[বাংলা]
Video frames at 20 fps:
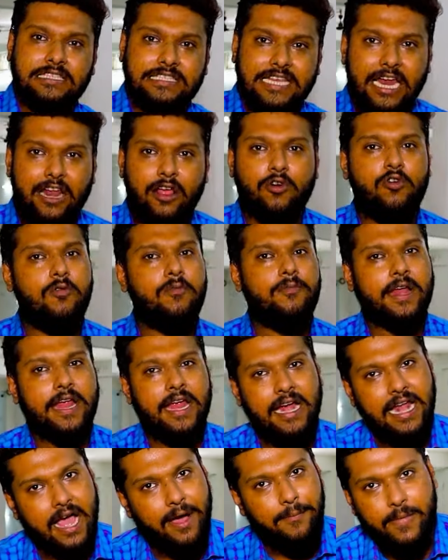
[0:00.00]
সেরকম
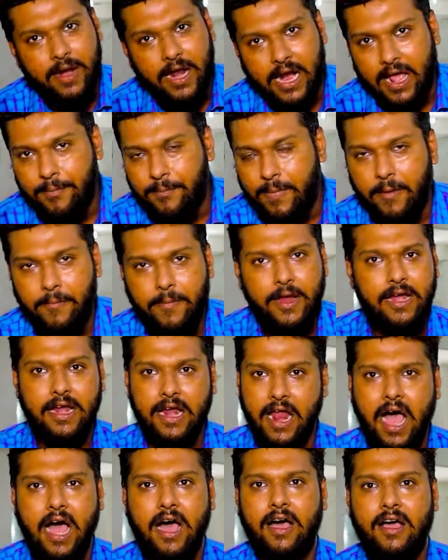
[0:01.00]
রেট আপনারা পাবেন
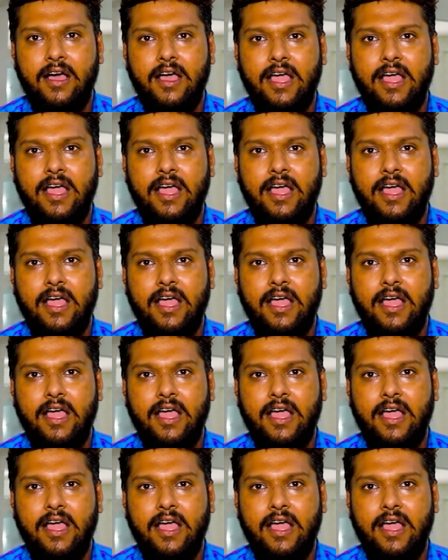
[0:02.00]
না